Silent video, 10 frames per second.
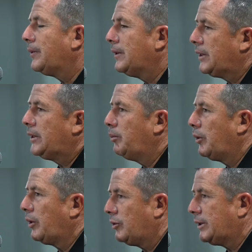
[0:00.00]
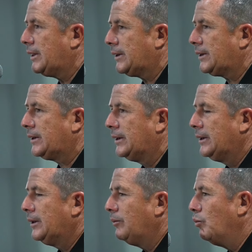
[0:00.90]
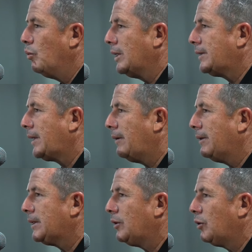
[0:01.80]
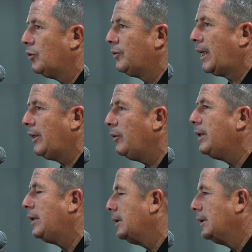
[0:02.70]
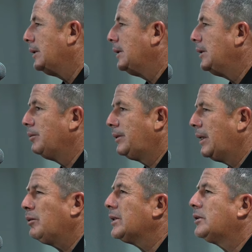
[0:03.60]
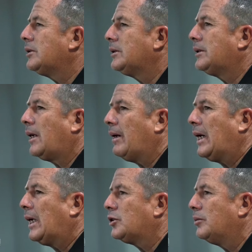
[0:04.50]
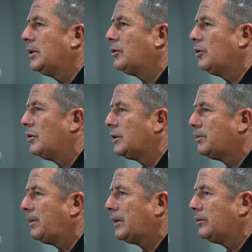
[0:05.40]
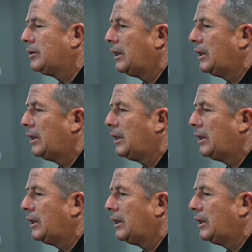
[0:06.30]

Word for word: este tipo de cosas muestra a veces lo contrario y, tenemos que trabajar sobre todos los aspectos,